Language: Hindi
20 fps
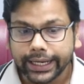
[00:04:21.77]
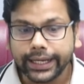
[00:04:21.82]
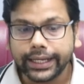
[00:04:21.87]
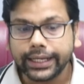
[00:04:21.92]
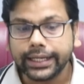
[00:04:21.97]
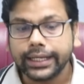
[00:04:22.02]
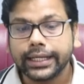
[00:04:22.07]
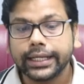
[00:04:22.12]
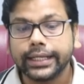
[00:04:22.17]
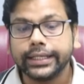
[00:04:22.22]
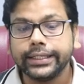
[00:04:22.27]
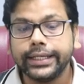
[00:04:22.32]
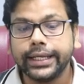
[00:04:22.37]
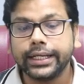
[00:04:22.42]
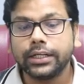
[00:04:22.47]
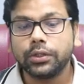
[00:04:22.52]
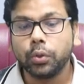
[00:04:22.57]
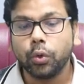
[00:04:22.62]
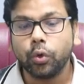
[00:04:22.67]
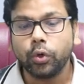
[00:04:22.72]
एक ये
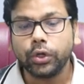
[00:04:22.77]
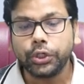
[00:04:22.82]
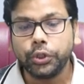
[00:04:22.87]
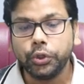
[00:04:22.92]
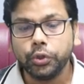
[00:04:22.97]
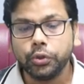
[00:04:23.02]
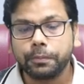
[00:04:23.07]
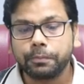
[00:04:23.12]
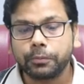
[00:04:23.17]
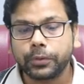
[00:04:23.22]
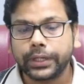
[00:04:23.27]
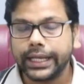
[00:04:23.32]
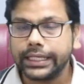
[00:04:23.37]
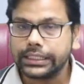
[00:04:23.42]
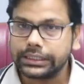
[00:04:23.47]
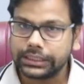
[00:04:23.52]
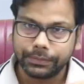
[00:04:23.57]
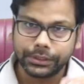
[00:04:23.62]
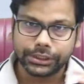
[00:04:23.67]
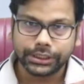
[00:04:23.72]
दो क्यूब के
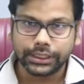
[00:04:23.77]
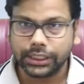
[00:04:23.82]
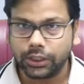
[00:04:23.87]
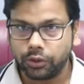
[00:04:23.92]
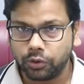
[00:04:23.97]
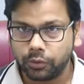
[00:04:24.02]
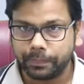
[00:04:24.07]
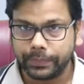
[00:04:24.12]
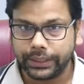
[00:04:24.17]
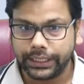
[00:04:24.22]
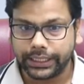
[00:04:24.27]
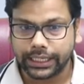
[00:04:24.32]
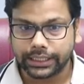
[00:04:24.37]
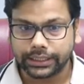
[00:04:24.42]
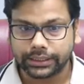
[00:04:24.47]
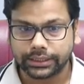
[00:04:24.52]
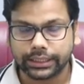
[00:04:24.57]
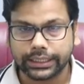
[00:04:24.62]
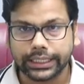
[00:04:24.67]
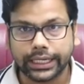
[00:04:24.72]
समेशन के रूप में लिखा
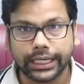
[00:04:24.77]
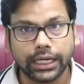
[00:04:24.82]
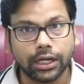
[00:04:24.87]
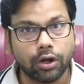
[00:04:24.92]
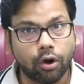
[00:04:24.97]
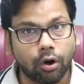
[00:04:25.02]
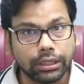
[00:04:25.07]
जा सकता है